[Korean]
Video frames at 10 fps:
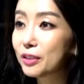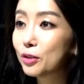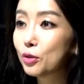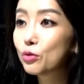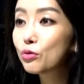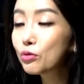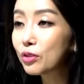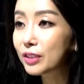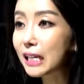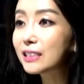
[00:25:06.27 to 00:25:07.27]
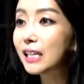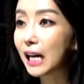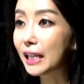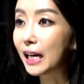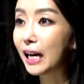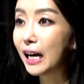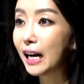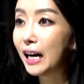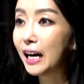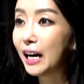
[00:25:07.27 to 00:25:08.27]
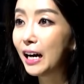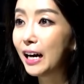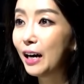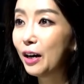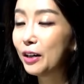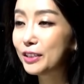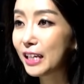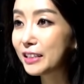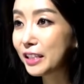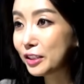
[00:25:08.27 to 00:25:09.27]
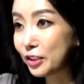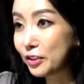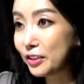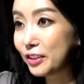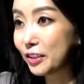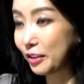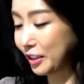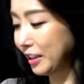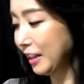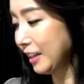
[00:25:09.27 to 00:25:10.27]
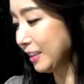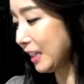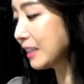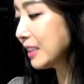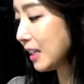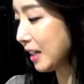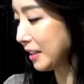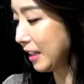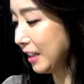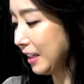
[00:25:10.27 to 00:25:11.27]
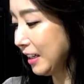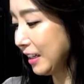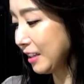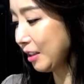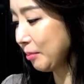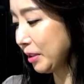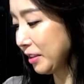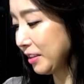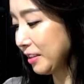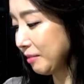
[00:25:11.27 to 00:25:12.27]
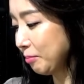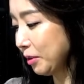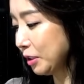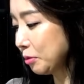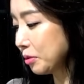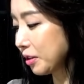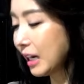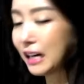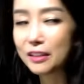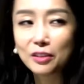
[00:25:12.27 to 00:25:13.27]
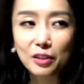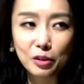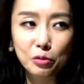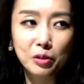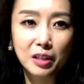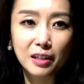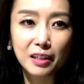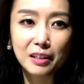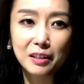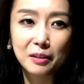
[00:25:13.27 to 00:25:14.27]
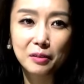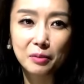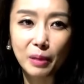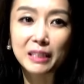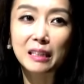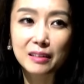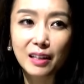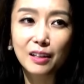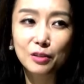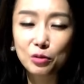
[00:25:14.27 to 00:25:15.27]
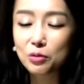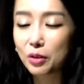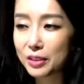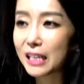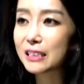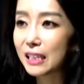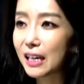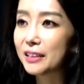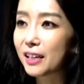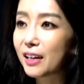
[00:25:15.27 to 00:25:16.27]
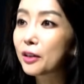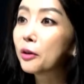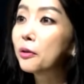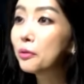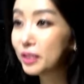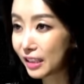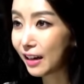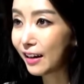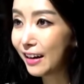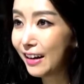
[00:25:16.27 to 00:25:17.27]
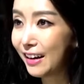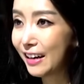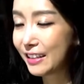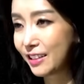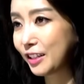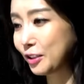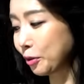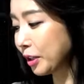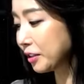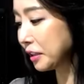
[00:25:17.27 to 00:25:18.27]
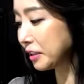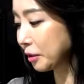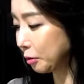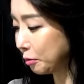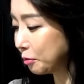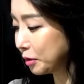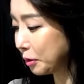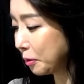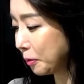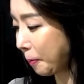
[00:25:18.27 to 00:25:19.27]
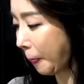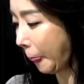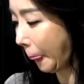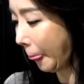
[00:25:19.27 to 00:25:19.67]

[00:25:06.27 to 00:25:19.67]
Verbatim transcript: 것은 중국어 상장 하나. 사이테이션 예, 예. 상장 하나. 그다음에 뭐 이준석의 학력에 유일하게 받았다. 중국어 상장 하나가 결론이다. 음. 그게 저희가 내린 결론이고